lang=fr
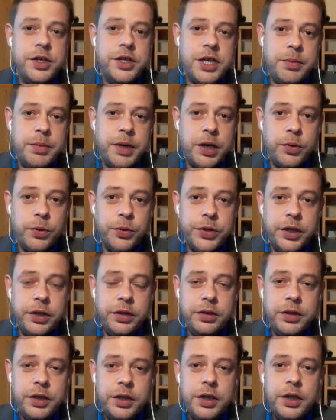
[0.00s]
n'est jamais
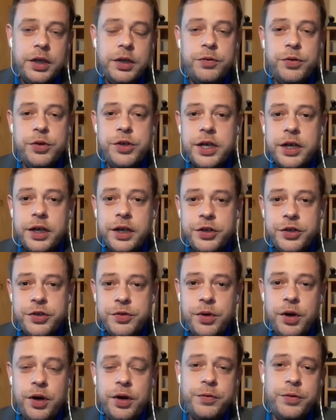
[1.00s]
content. Il faut gérer les
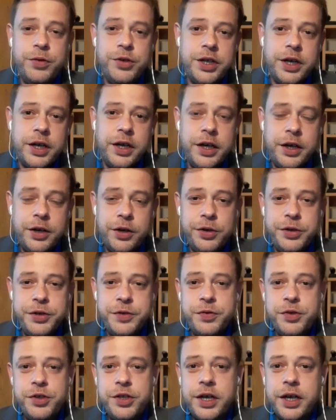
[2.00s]
joueurs, il faut gérer les coachs, il
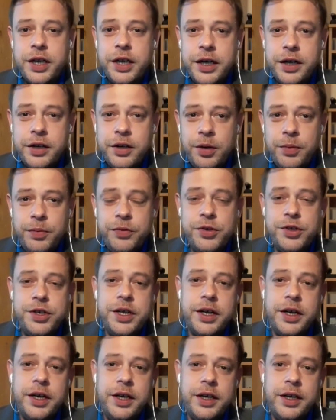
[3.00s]
faut gérer les clubs, il faut
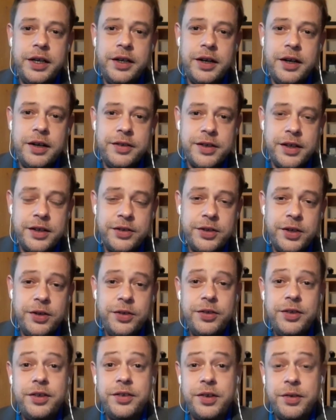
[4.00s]
gérer les euh,
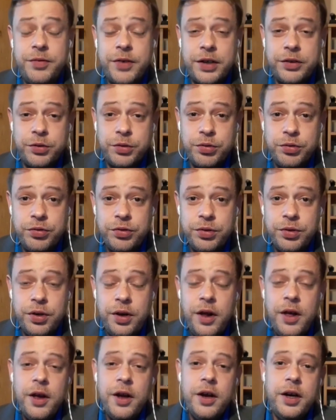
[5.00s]
instances, les infrastructures,
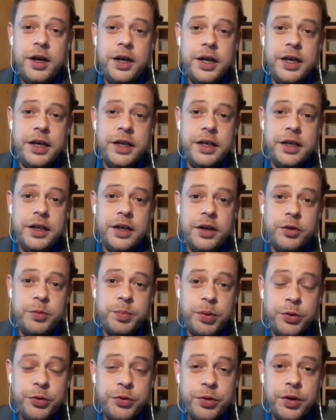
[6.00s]
les
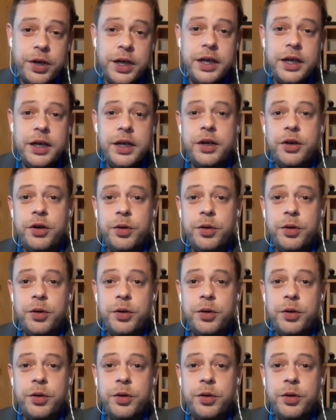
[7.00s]
sponsoring, les